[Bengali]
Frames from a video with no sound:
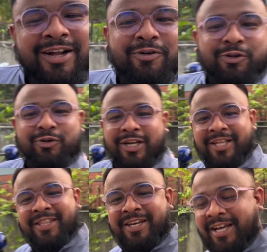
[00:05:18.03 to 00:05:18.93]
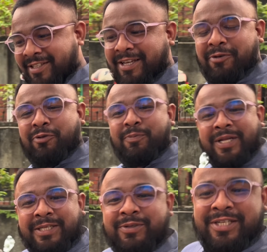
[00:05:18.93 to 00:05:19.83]
গতকালকে থেকে আজকে নতুন
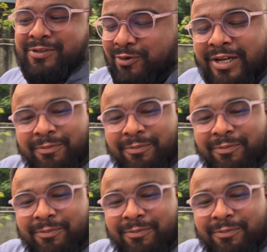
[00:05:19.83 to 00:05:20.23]
পাঞ্জাবি চেঞ্জ করলাম